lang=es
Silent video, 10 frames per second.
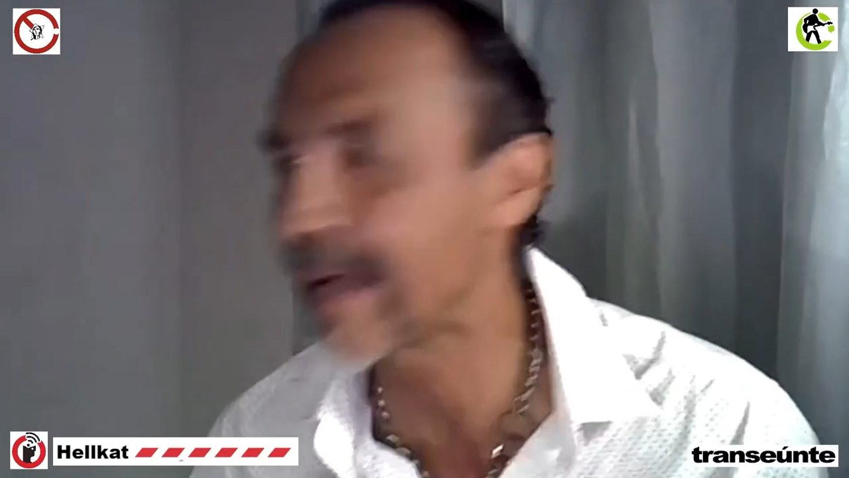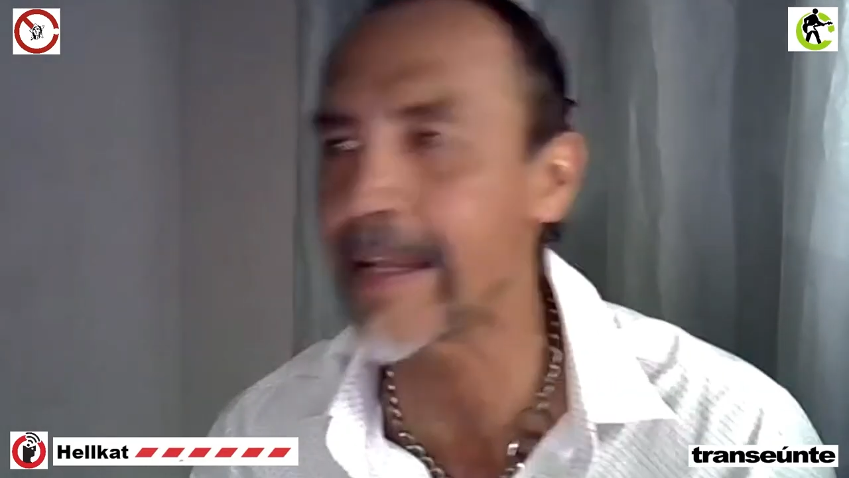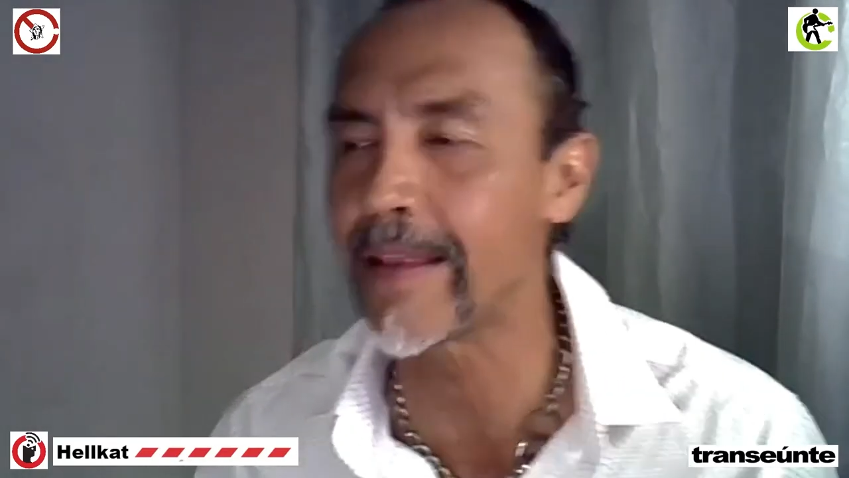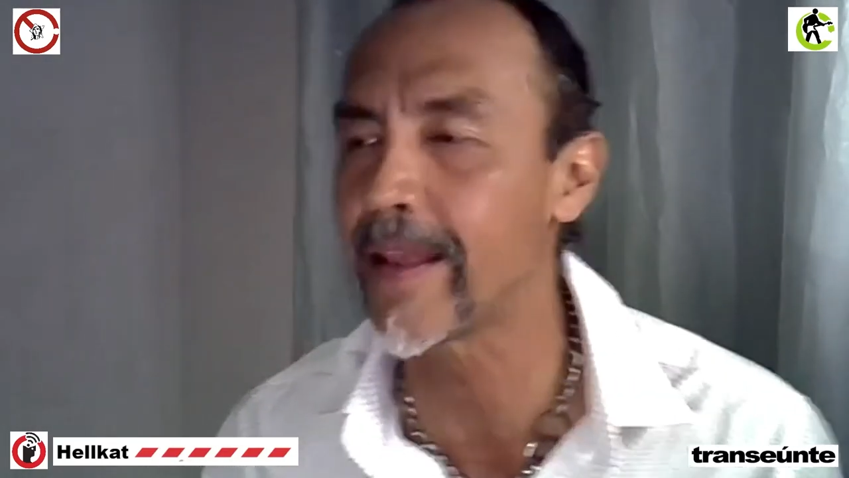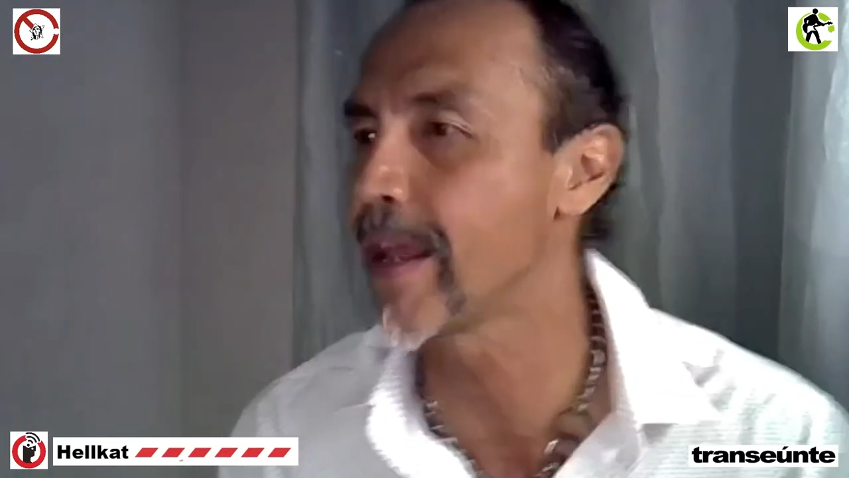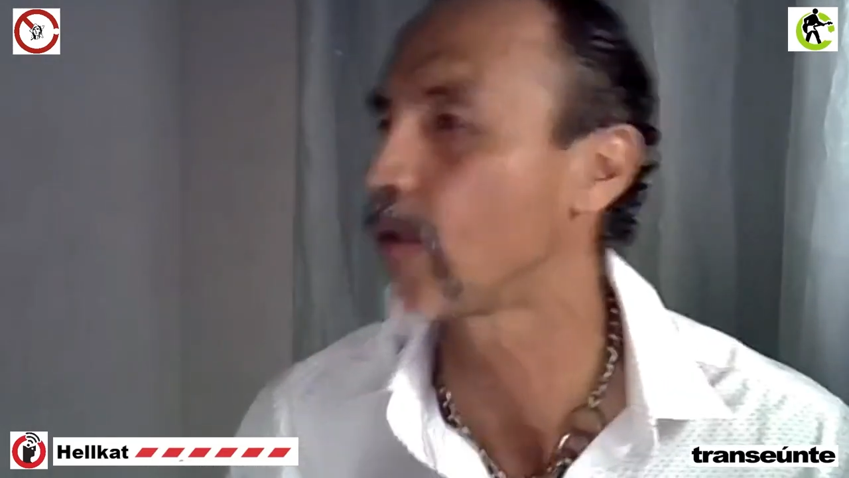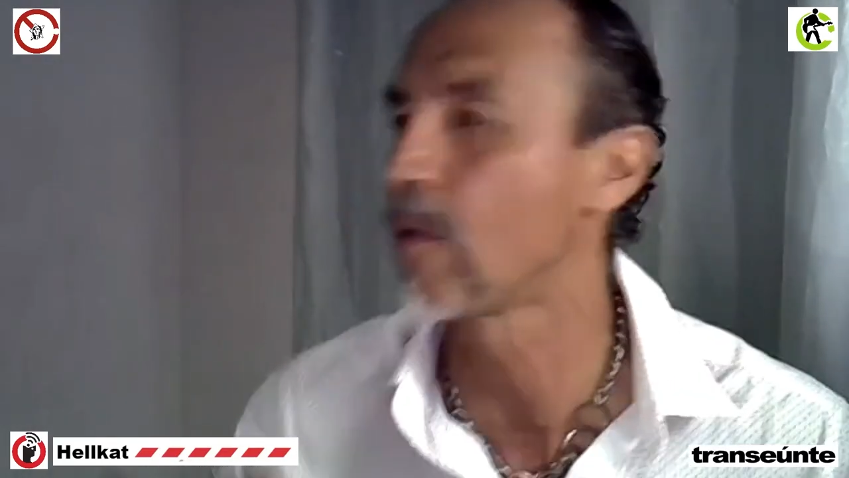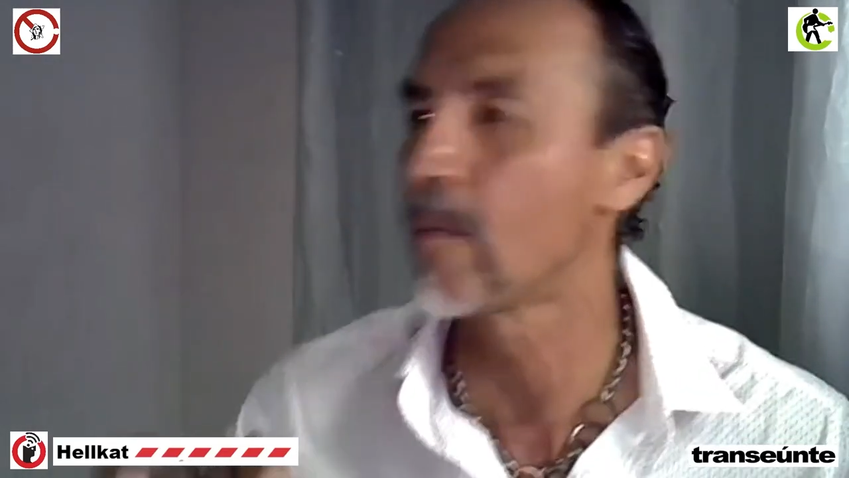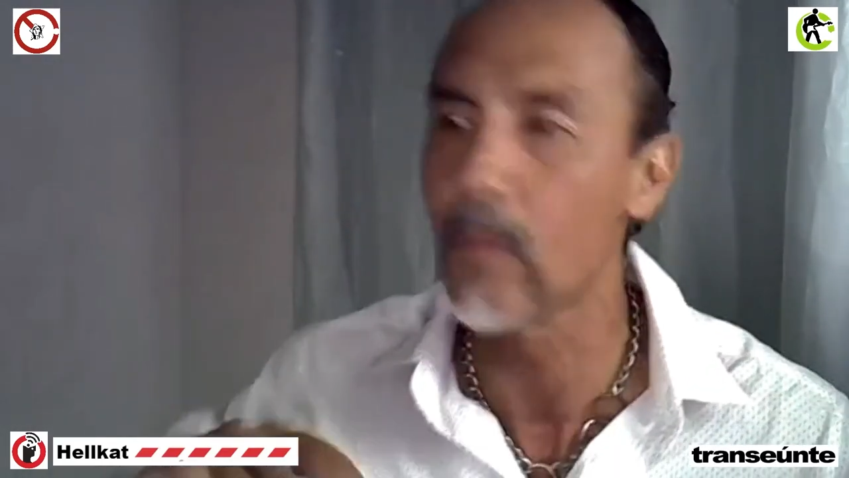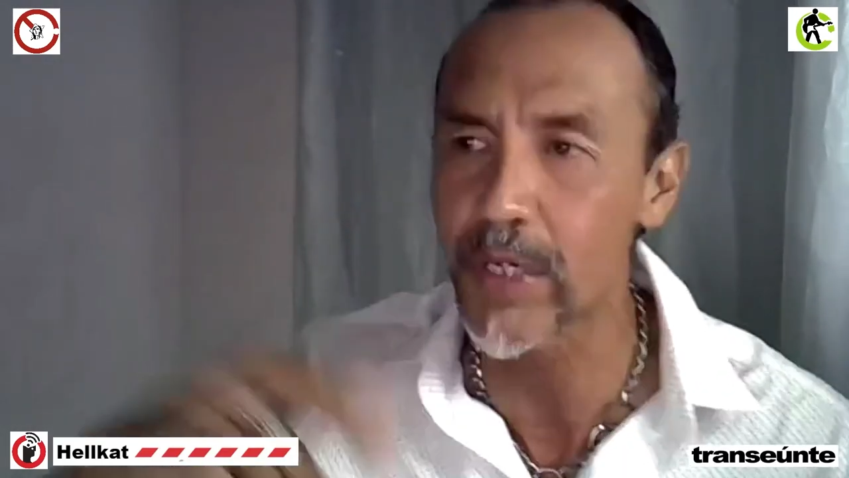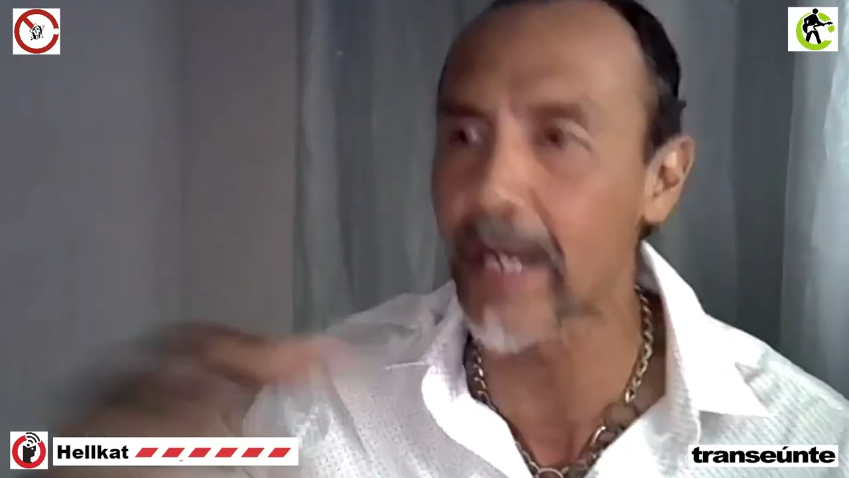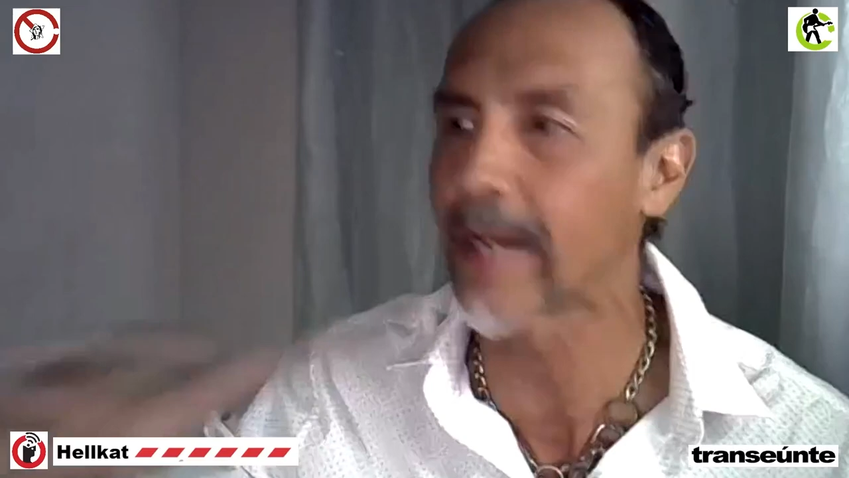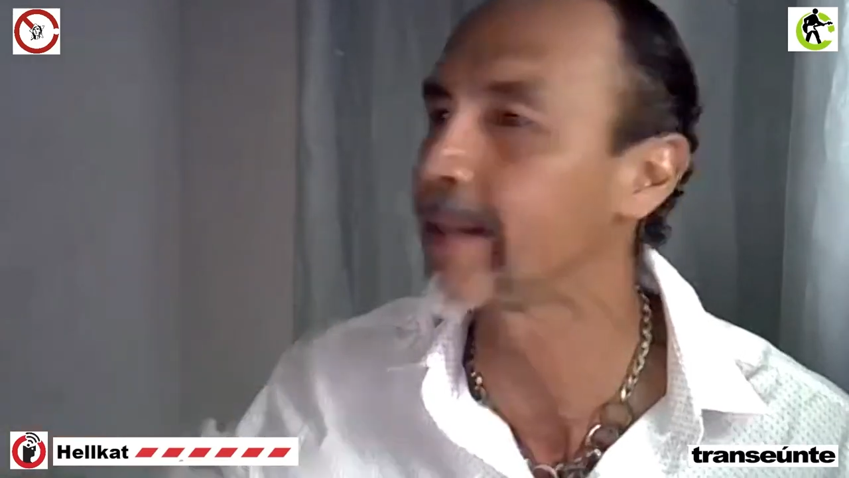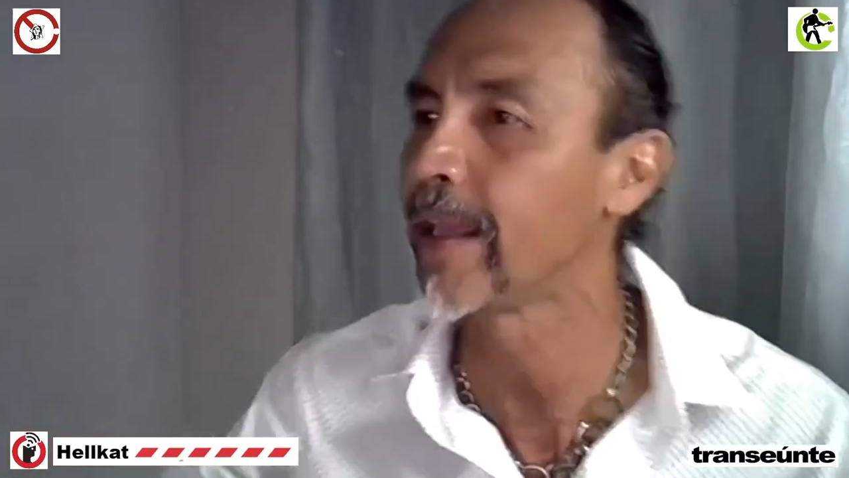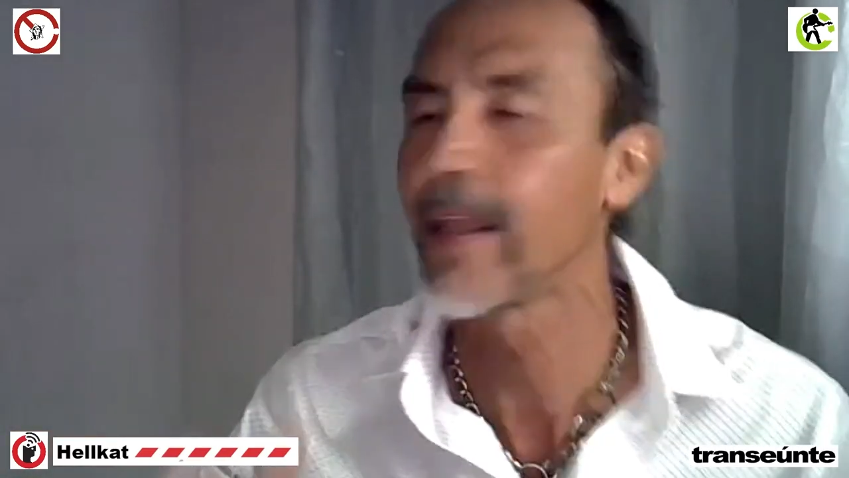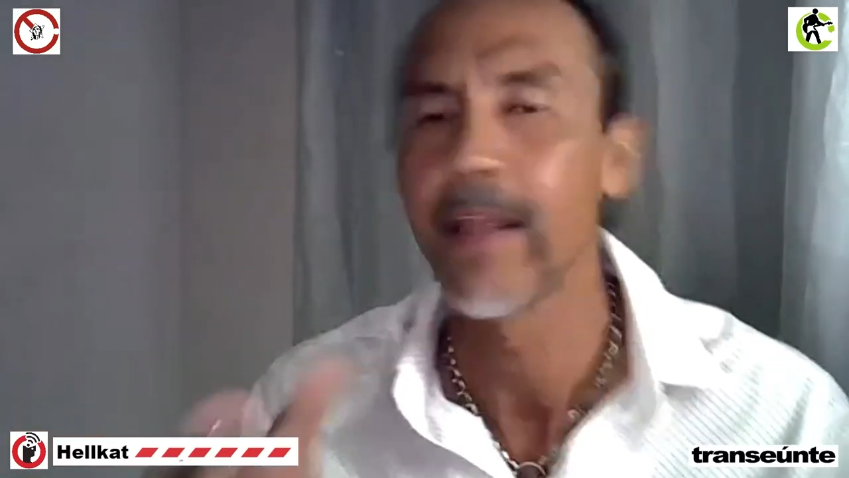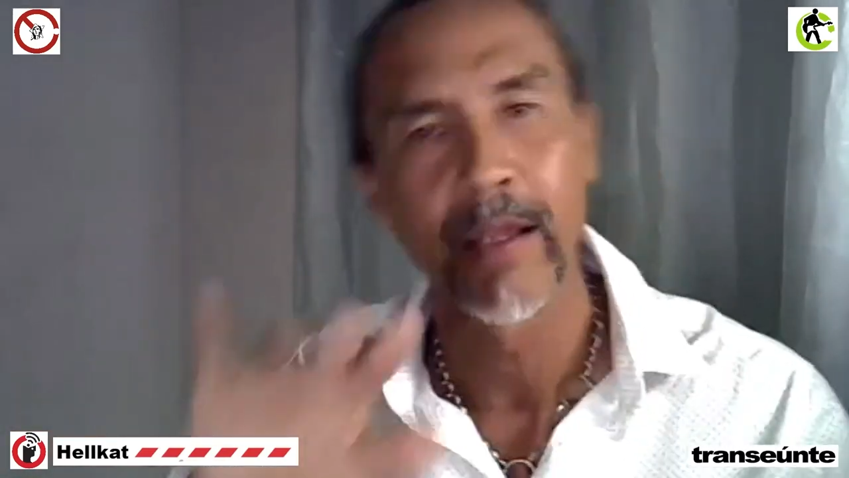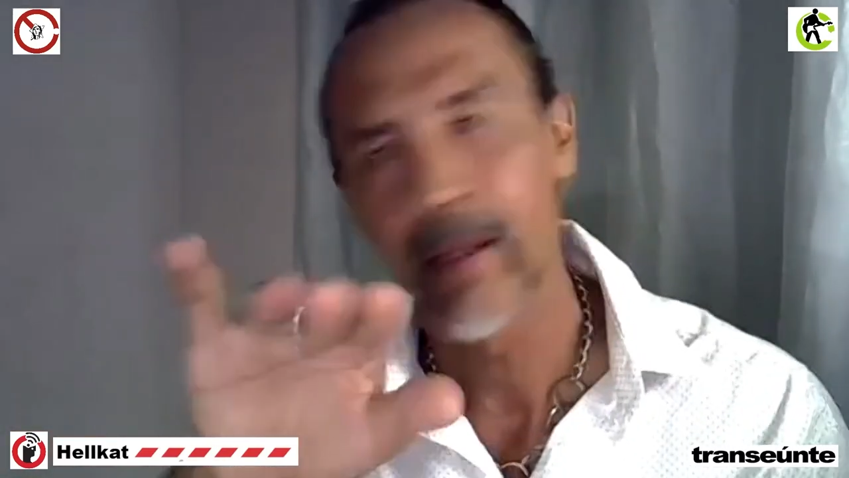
ni de, como mucha gente